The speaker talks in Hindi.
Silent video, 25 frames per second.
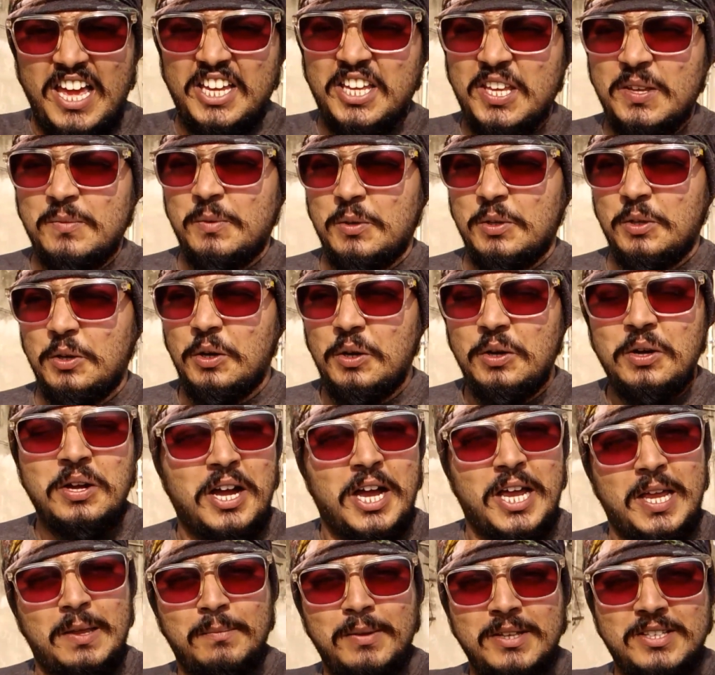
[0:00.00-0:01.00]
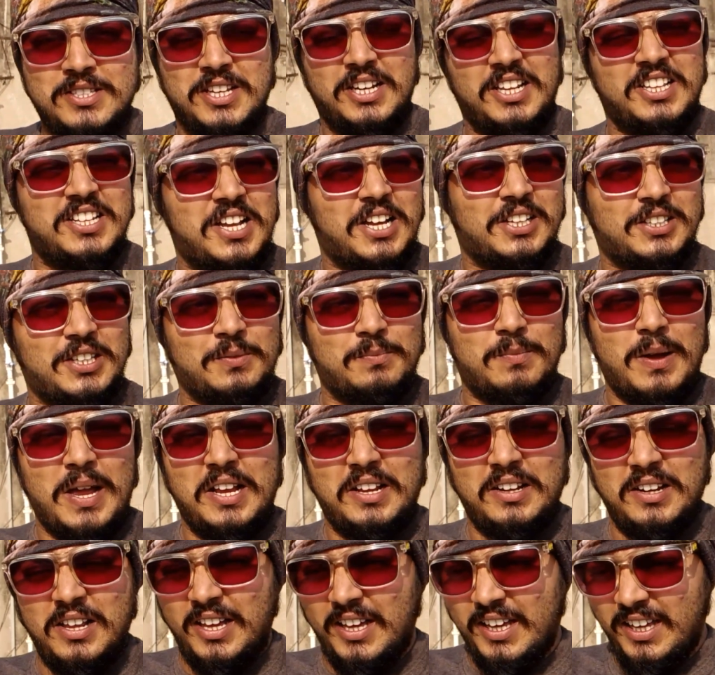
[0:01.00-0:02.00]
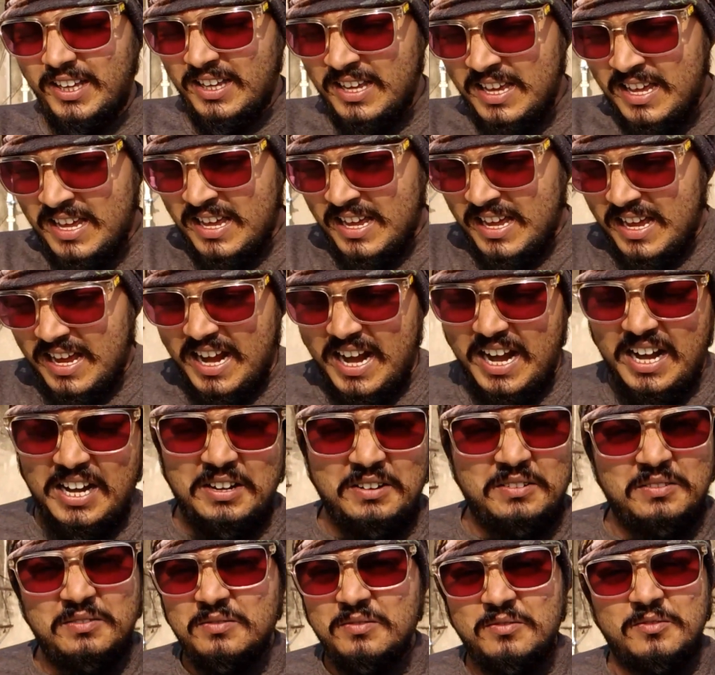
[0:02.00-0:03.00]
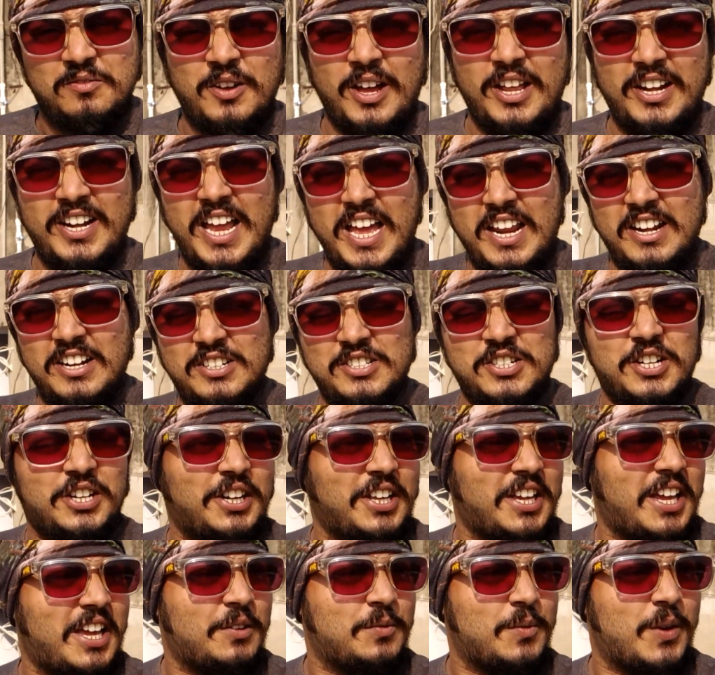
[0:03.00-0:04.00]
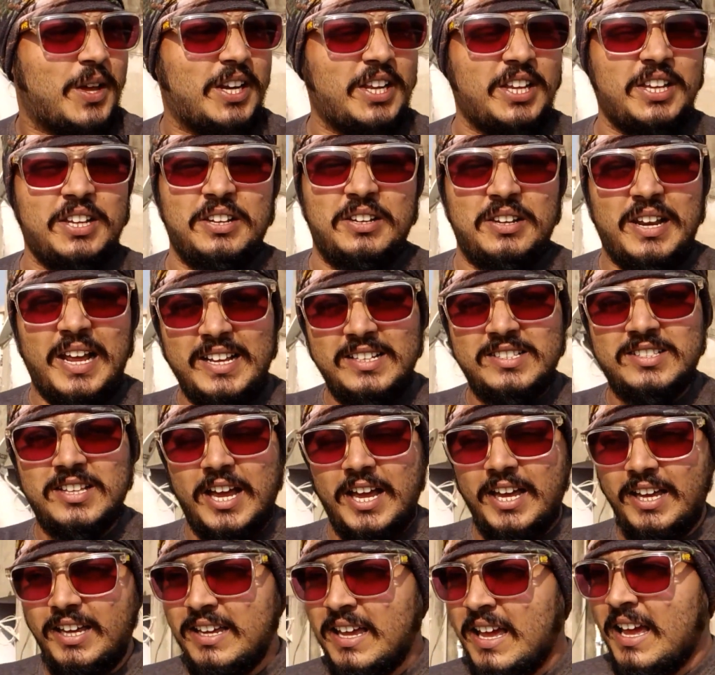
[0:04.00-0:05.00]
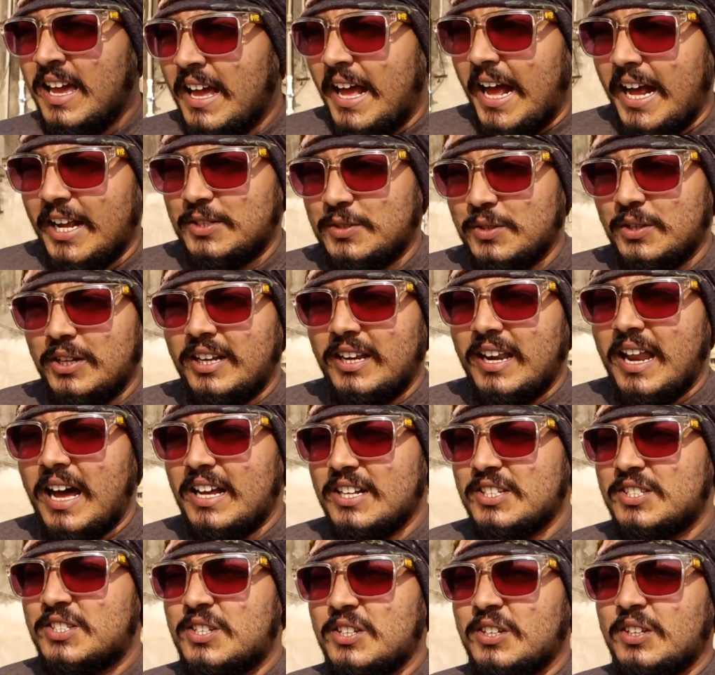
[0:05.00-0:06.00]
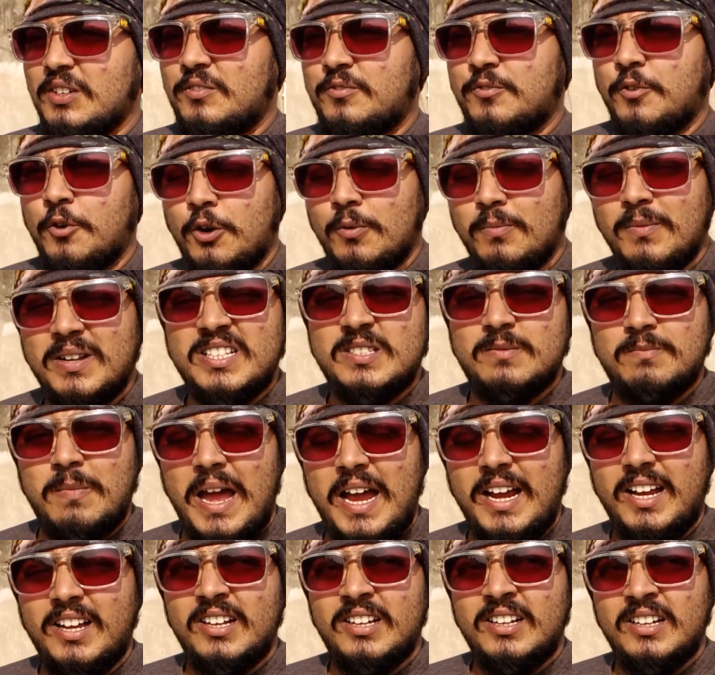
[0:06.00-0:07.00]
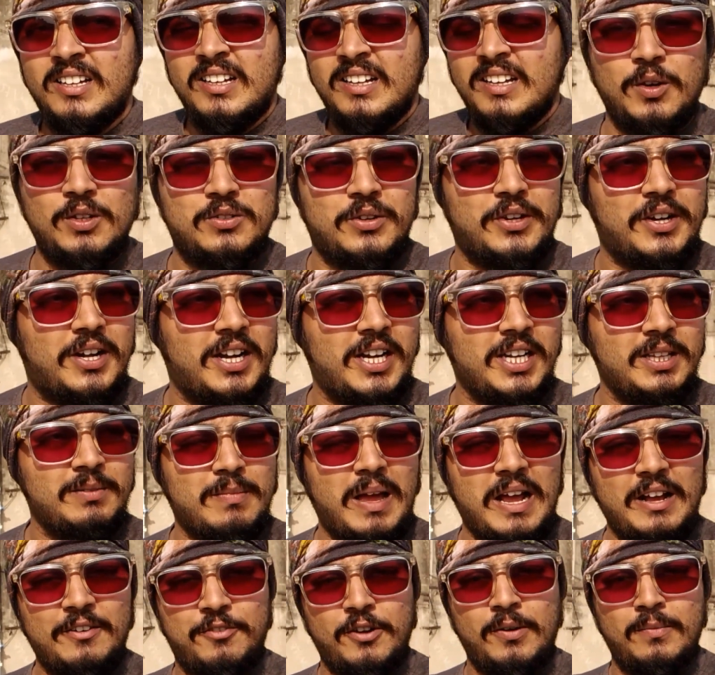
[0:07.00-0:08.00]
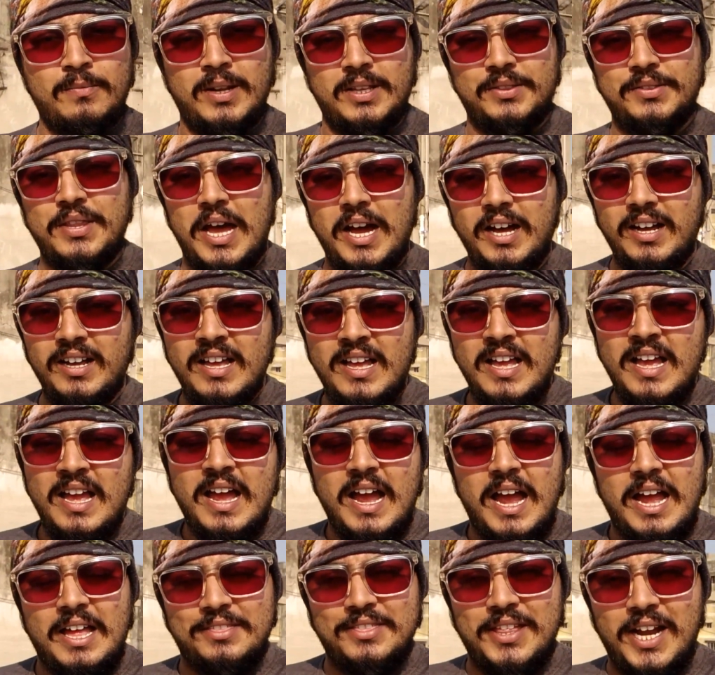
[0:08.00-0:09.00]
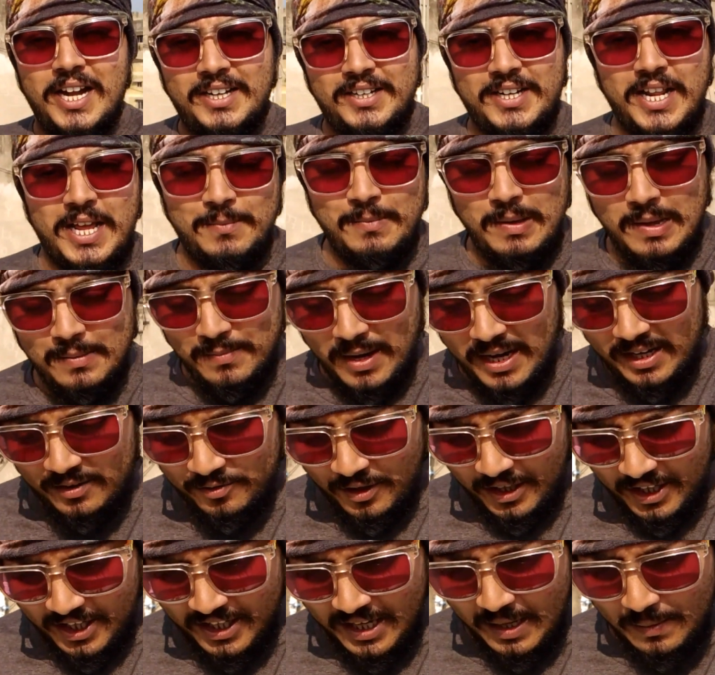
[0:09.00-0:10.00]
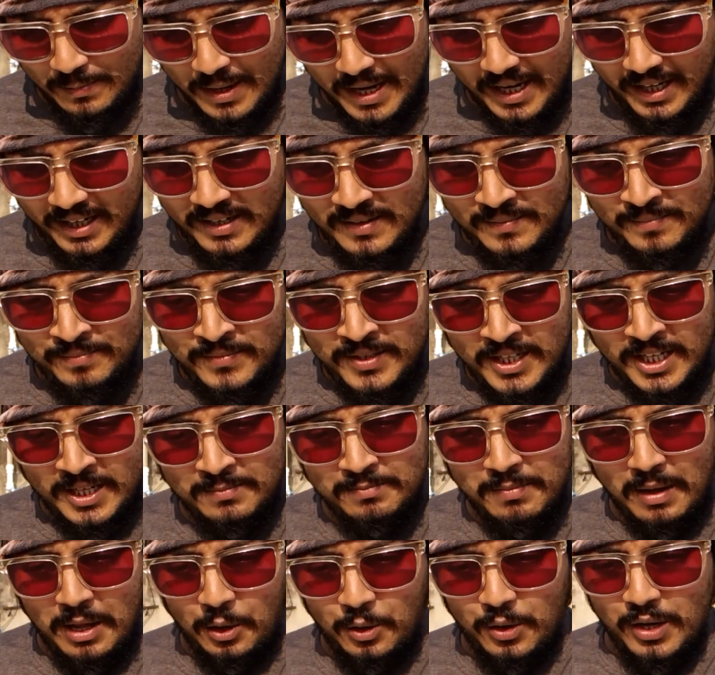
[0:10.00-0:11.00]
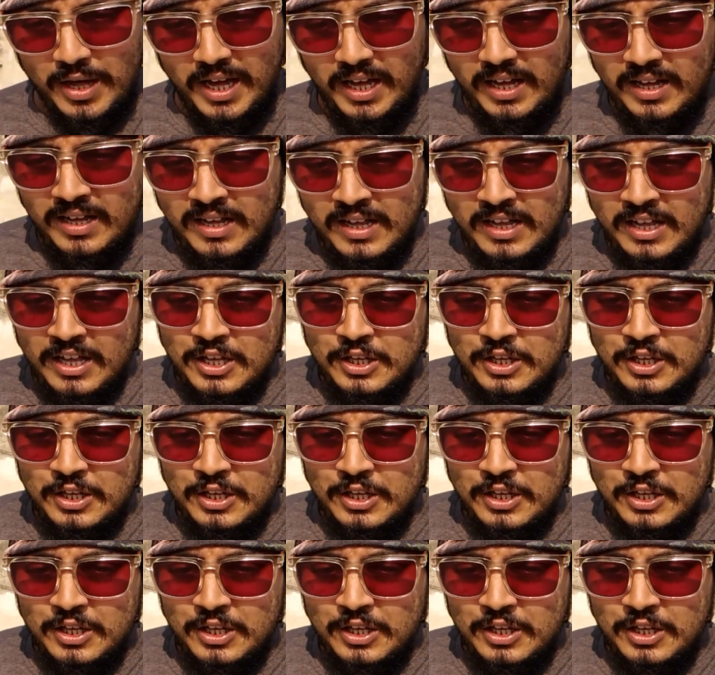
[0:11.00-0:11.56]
आई लाइक हिम यू नो कहीं भी चले जाते हैं बाइक लेके एंड वेरी एनर्जेटिक एंड वेरी नाइस गाय एक्चुअली लास्ट फोर मंथ्स बैक ही वॉज़ रिटर्निंग बैक फ्रॉम लद्दाख एंड दैट टाइम आई मैट फ़कीरा भाई इन बड़ोडा